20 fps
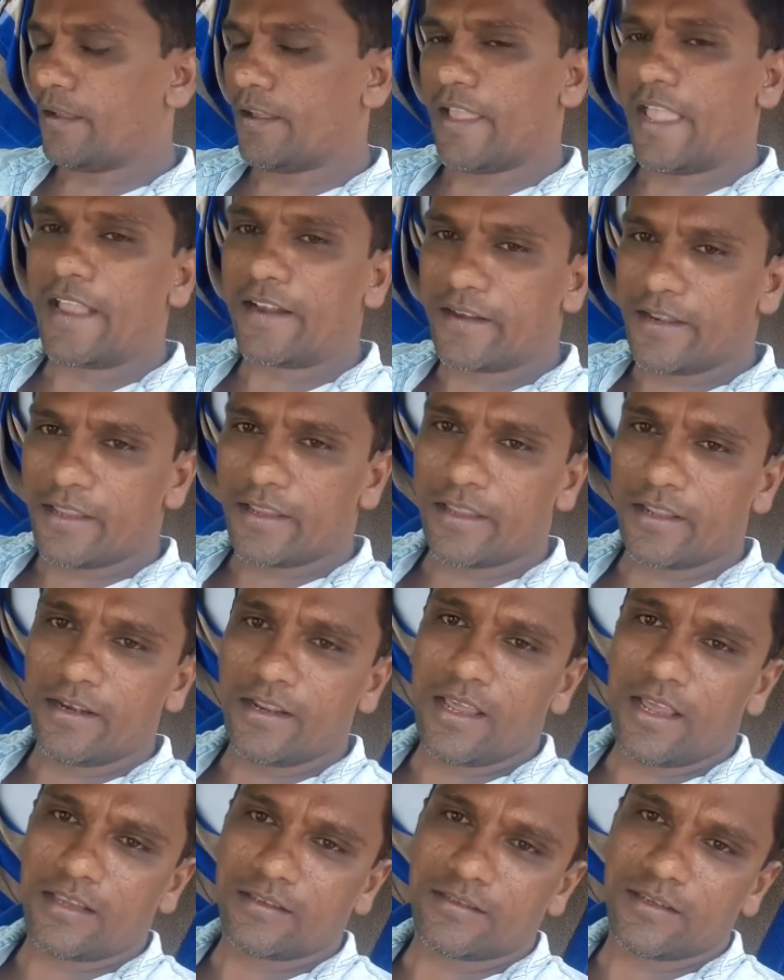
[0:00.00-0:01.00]
एक्टिंग हाँ,
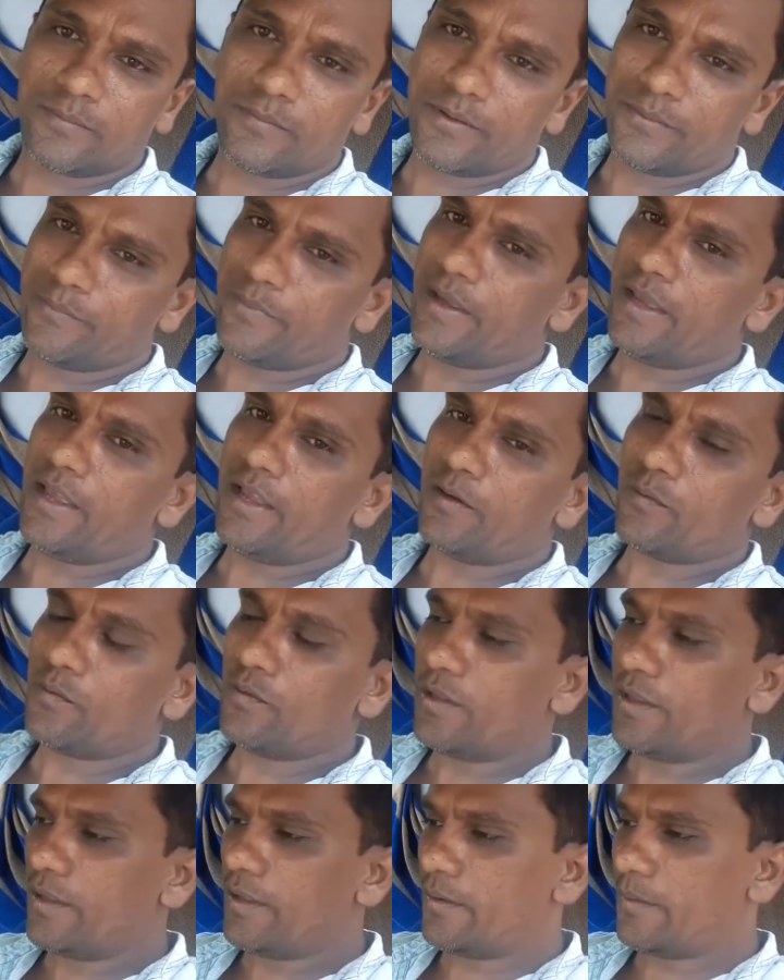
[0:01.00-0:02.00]
के लिहाज से भी मैं
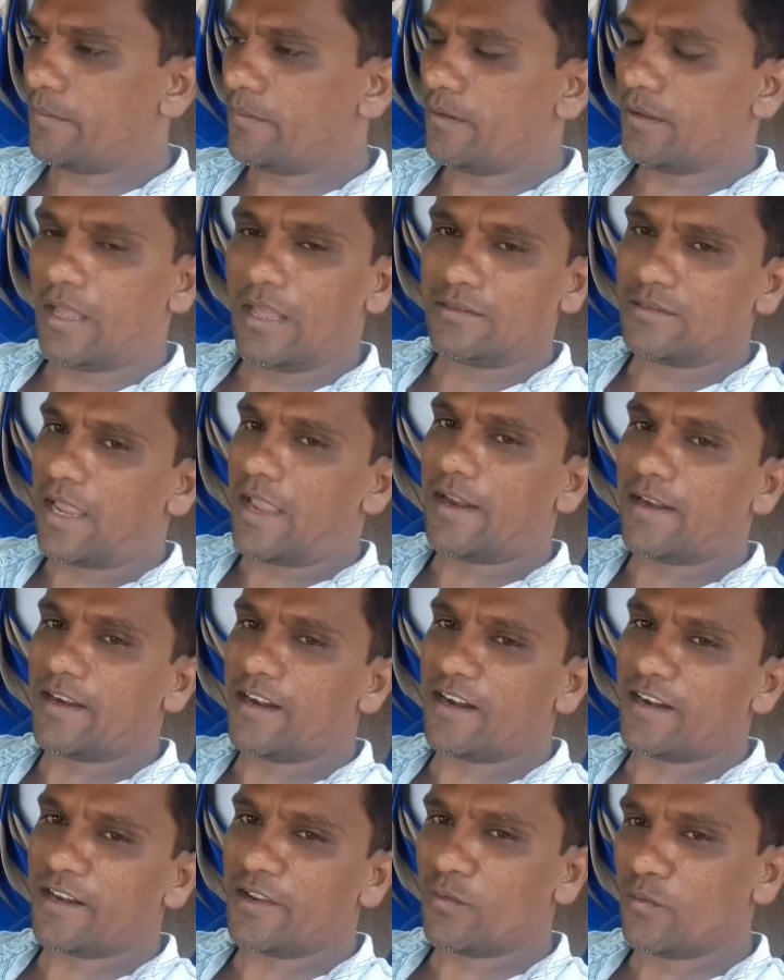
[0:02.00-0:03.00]
कोई अच्छा
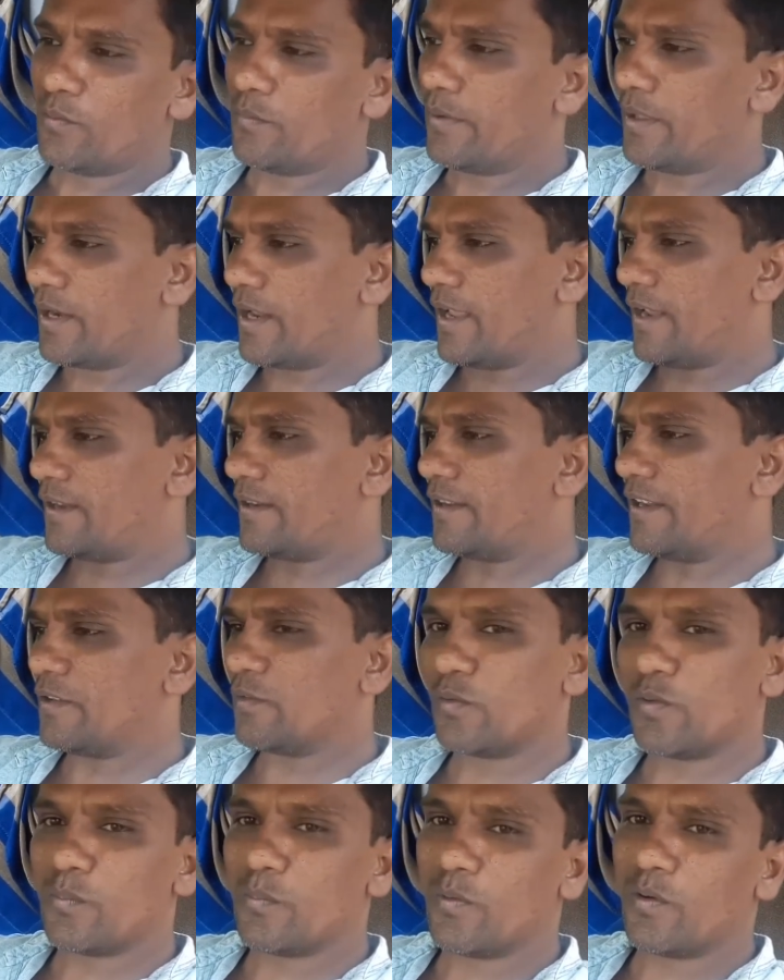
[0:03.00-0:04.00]
एक्टर नहीं हूँ मेरा
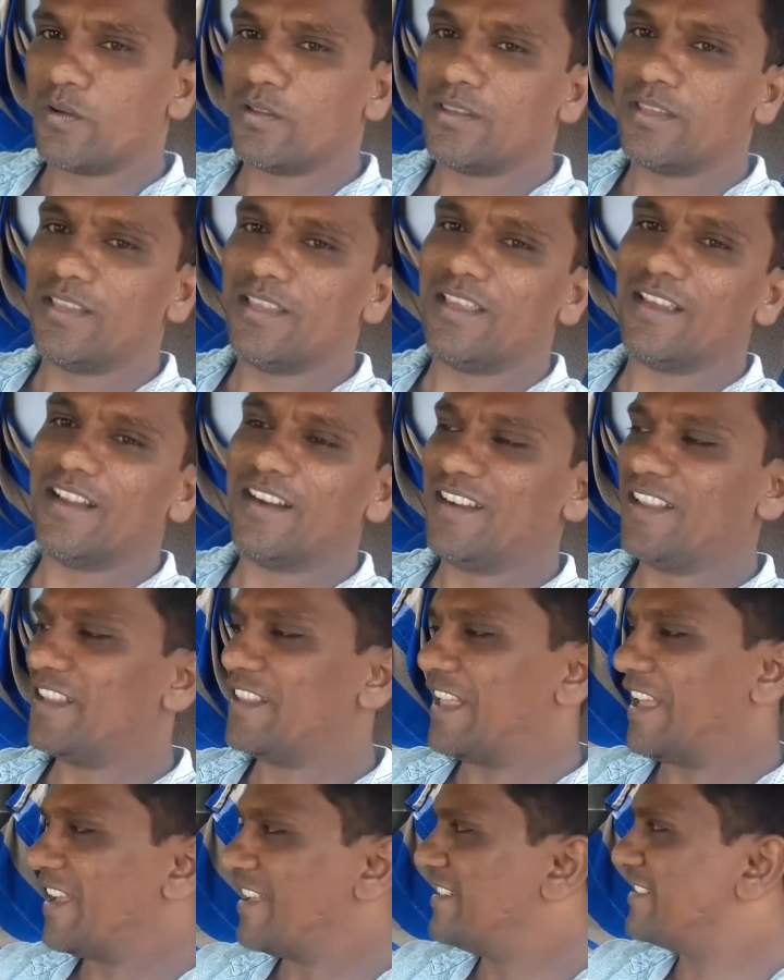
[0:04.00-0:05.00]
एक्टिंग तो बहुत ही
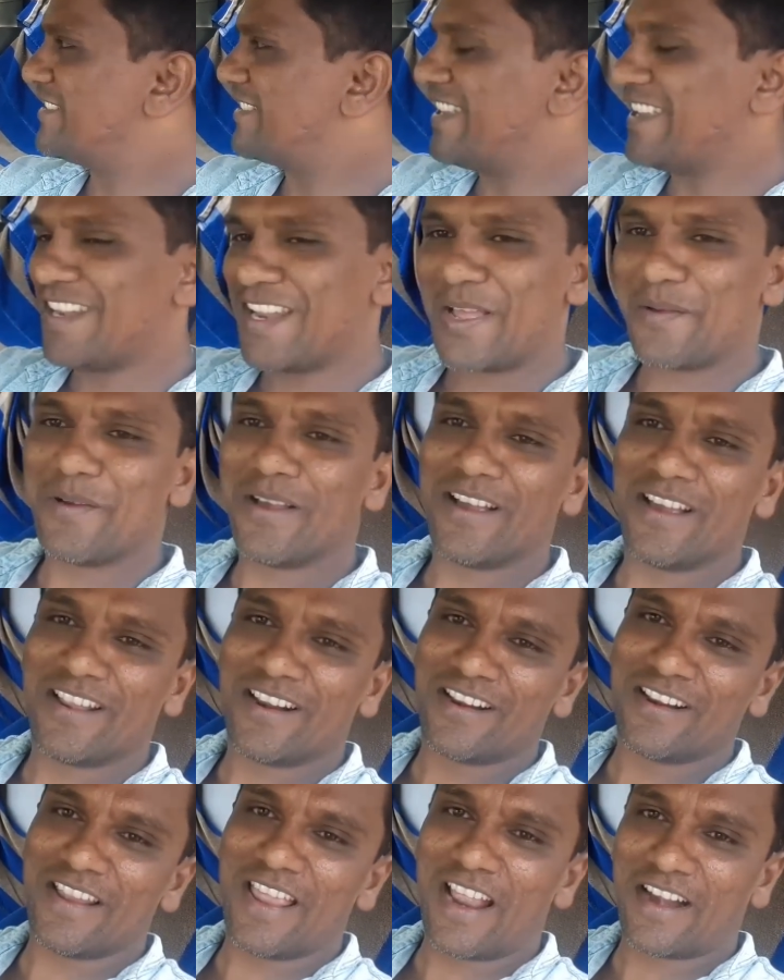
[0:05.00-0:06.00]
घटिया था इसके अलावा
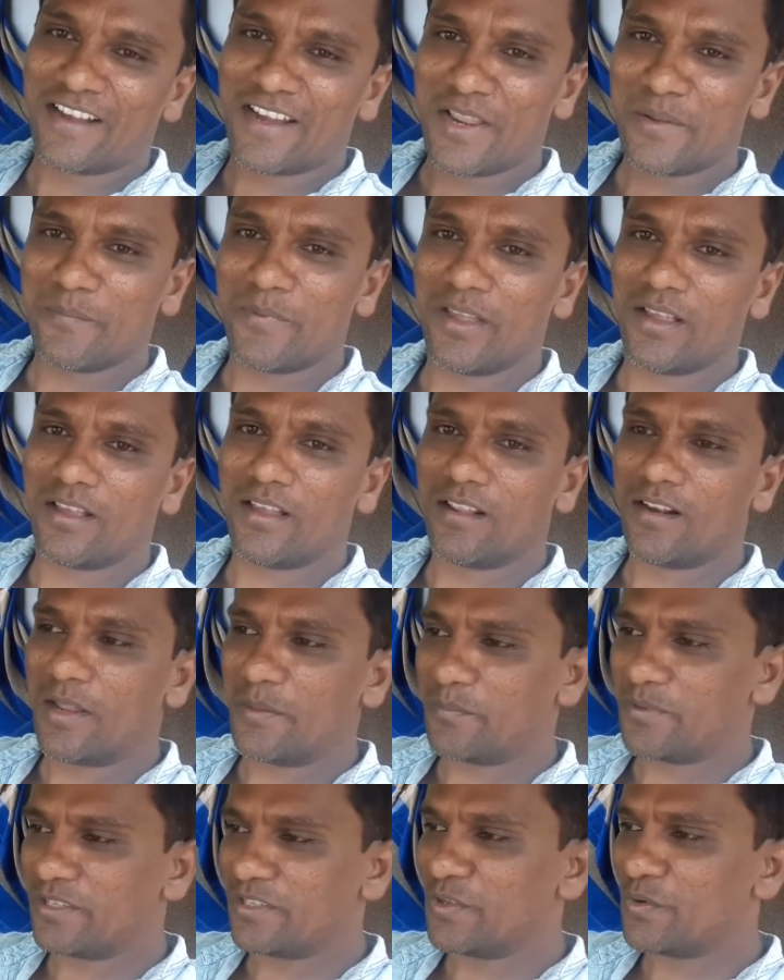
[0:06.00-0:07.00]
अगर एक्टिंग में
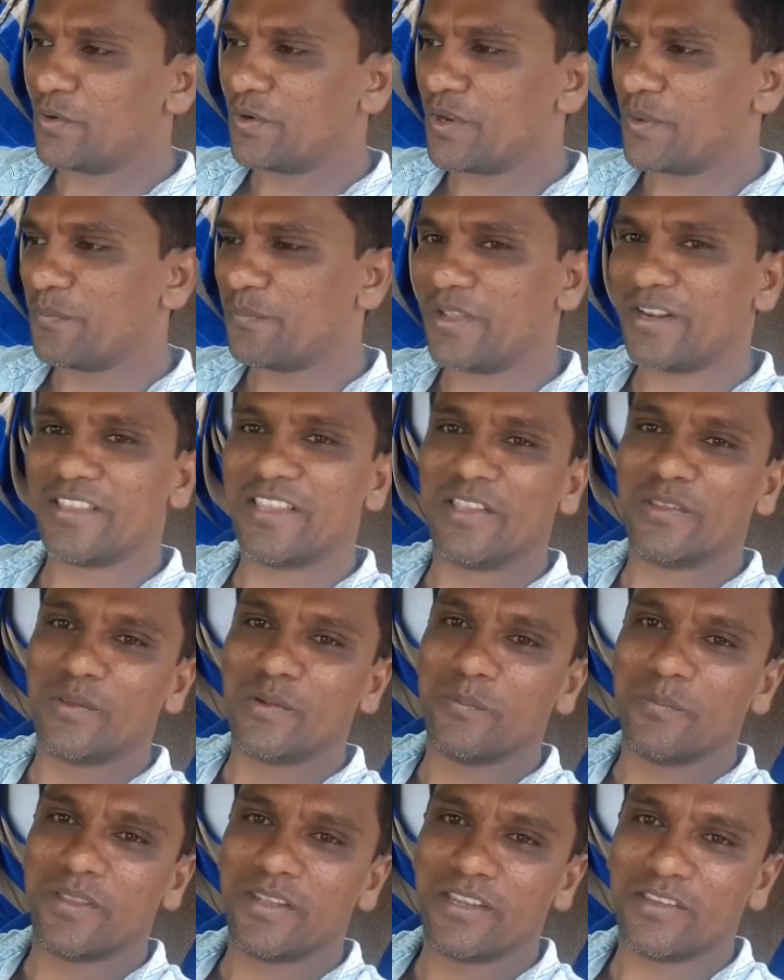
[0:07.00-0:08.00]
अगर हम किसी को नंबर दें
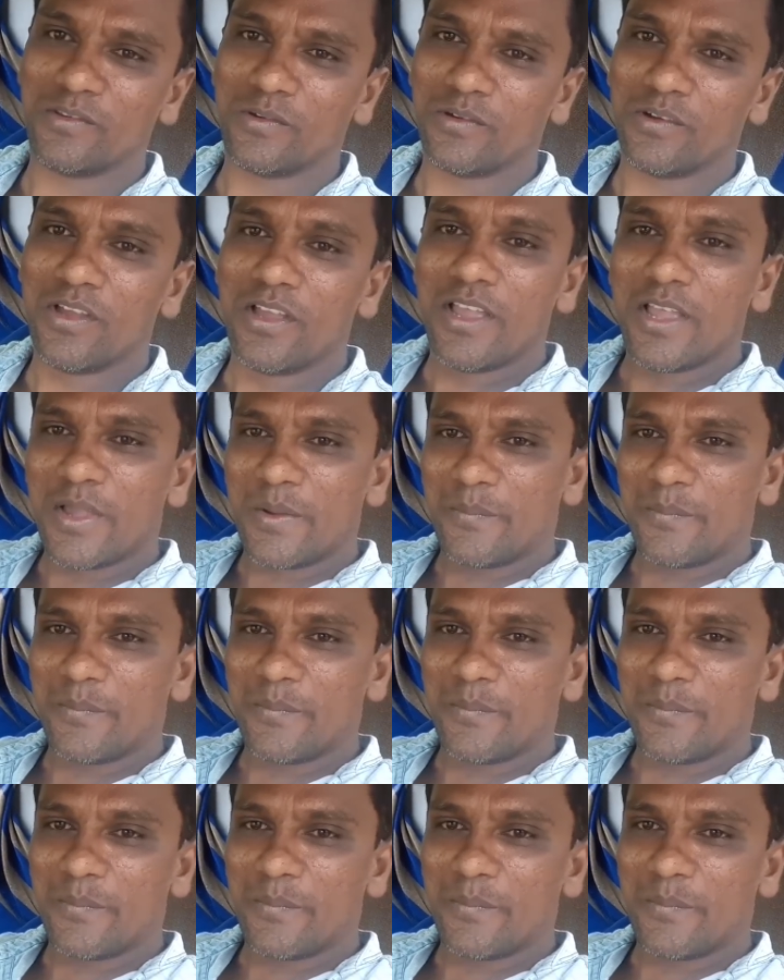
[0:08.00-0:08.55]
तो मेरी जो